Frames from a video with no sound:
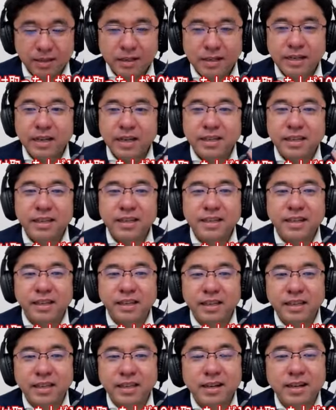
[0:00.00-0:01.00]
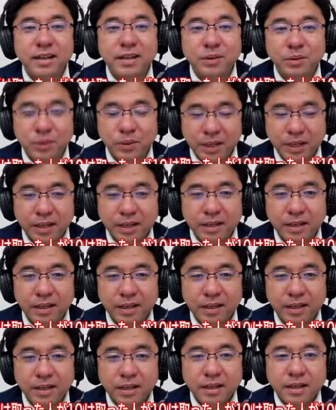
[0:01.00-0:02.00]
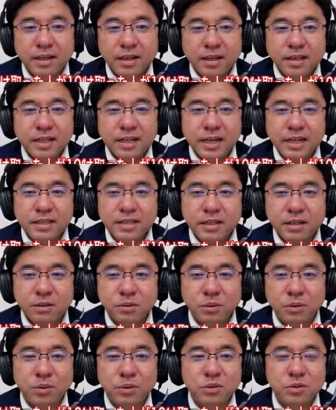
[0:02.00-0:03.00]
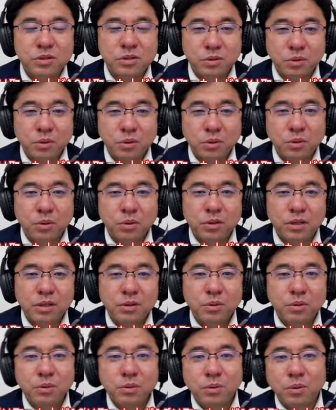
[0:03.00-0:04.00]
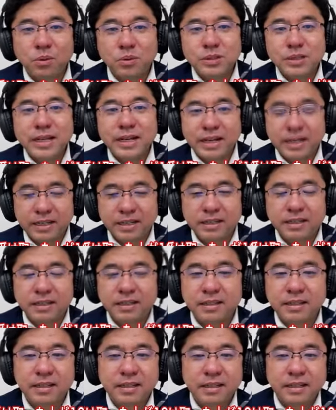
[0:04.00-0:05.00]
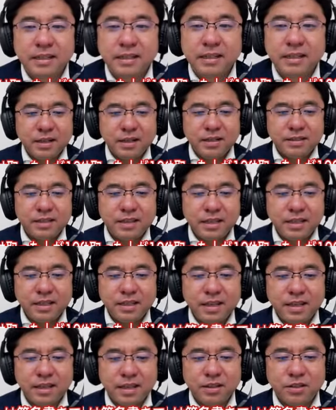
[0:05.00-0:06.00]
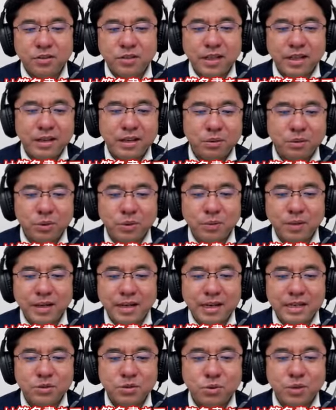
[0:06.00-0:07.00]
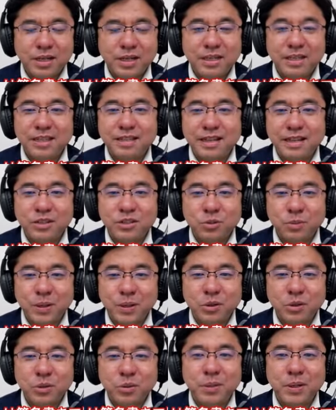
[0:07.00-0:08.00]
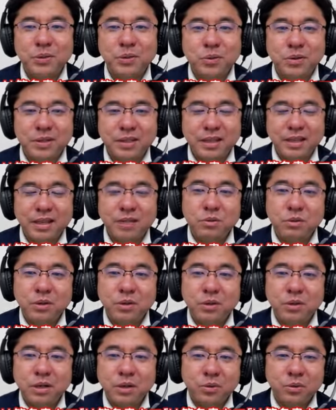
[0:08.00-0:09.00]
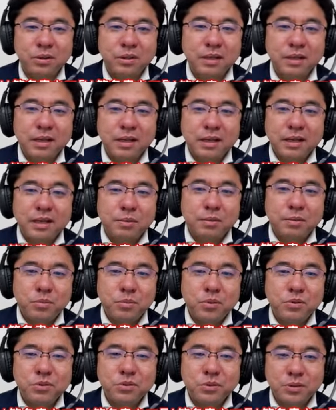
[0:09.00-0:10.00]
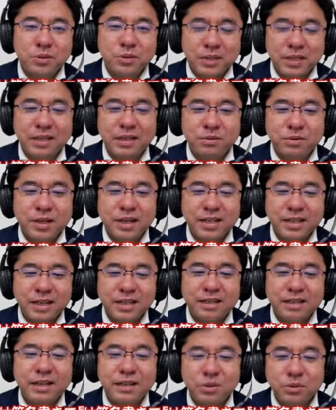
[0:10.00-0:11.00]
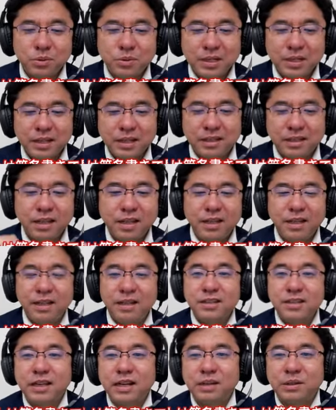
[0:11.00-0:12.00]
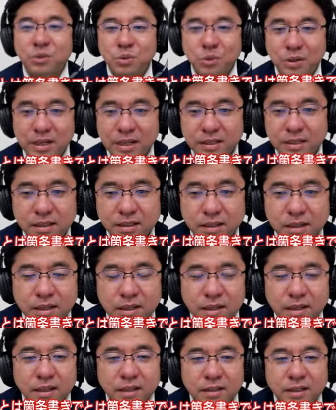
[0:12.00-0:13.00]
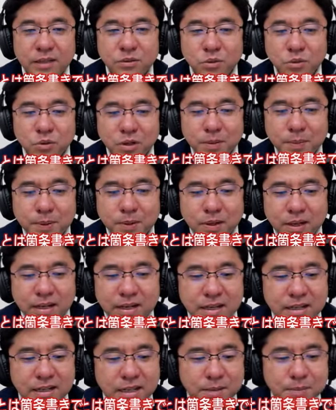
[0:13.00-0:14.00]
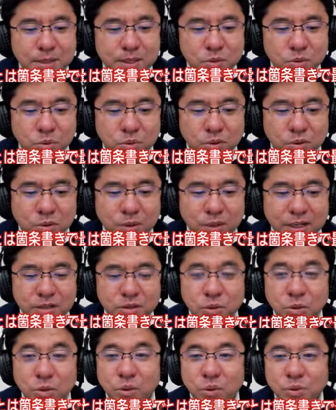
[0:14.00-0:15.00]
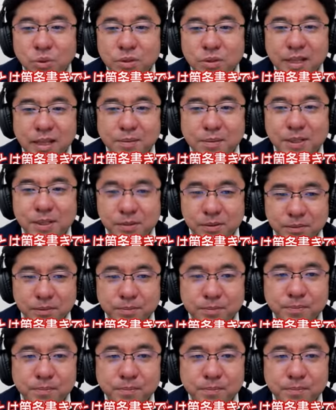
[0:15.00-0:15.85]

理解できなきゃいけないので解釈の余地を基本残さない最低限伝えることは箇条書きで最初まとめておいてそれを文章に不快感がないように丁寧にしたらどうかでそのレベルで考えましょうってお話をしています。